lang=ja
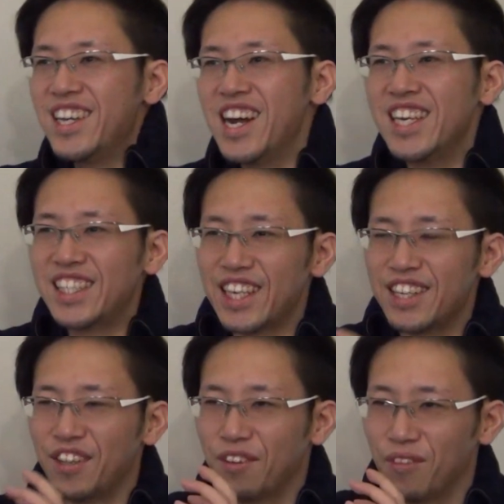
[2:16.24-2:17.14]
依頼した
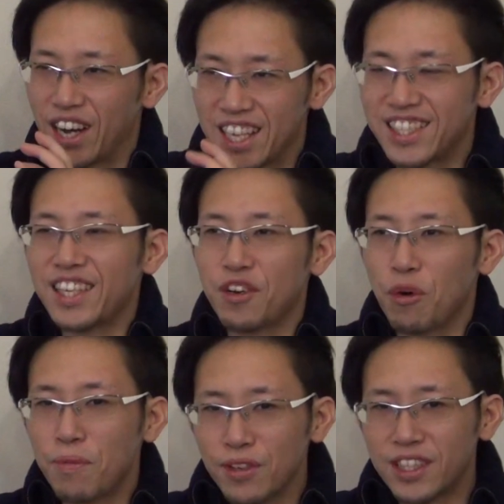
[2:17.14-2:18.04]
いってもう完全に
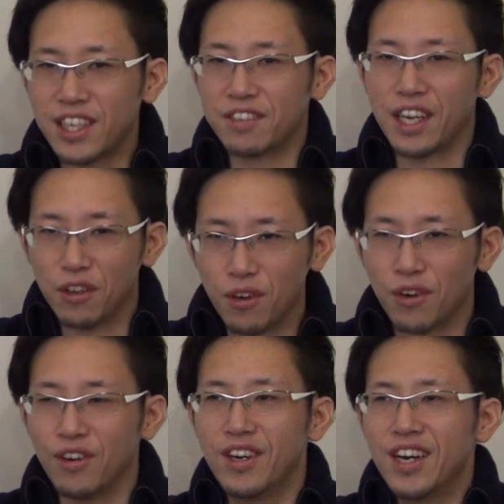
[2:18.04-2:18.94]
思ってるけ
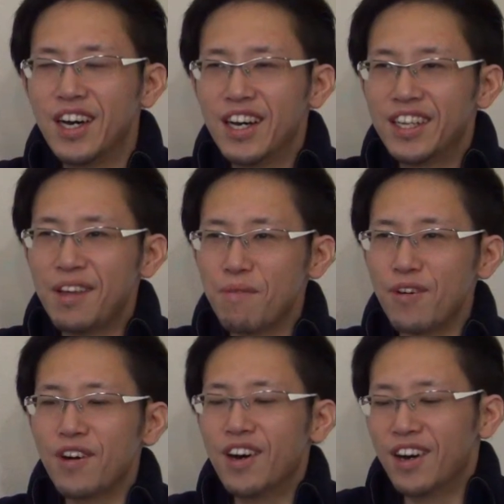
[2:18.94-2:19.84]
どで
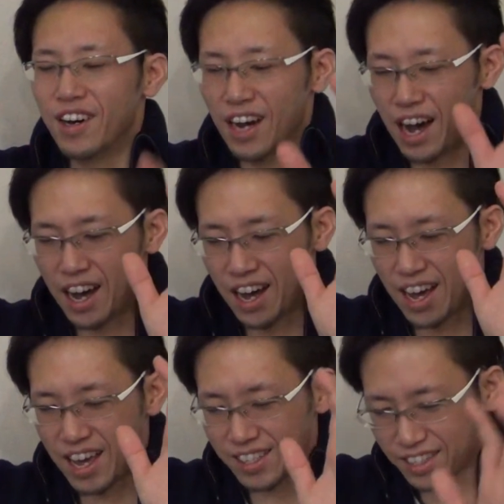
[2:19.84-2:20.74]
も
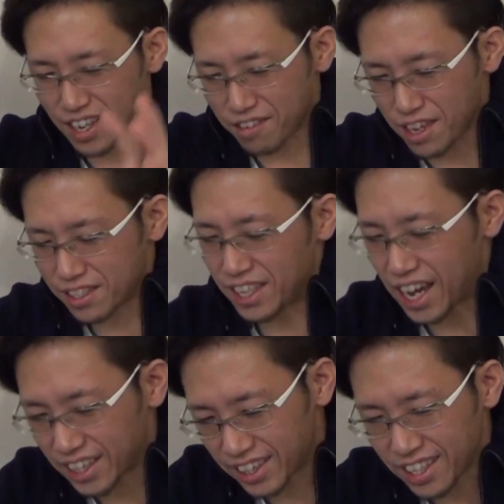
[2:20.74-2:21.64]
SNS
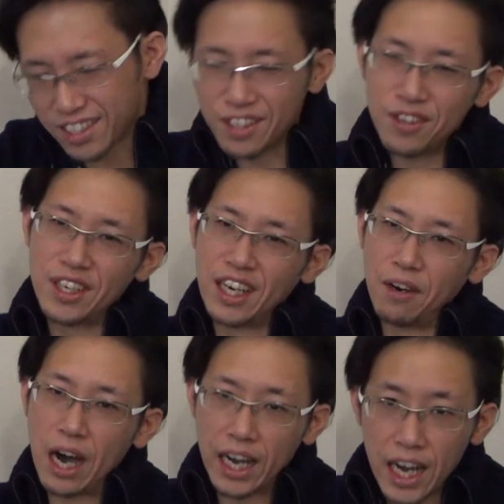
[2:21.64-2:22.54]
やってるかどうか
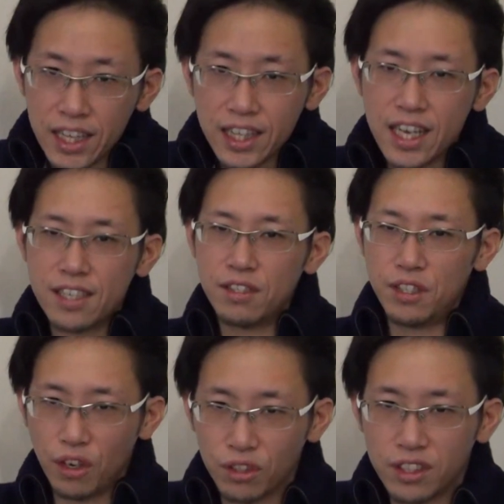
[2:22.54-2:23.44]
が分かんないんで
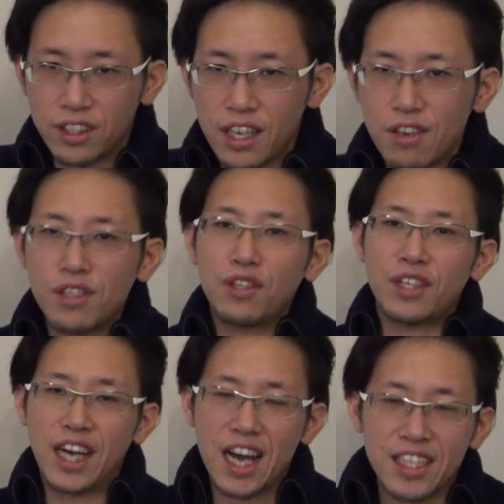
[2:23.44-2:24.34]
すよっていう人
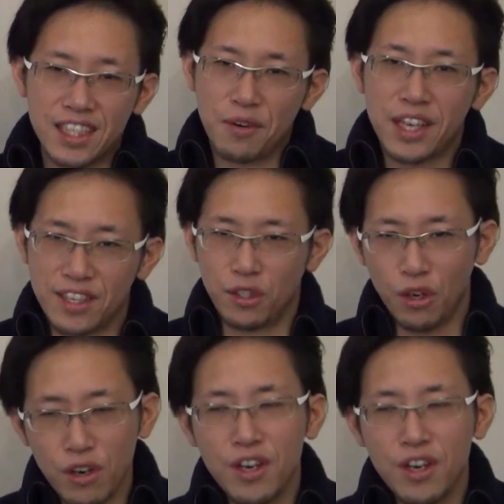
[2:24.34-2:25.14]
に関してはですよ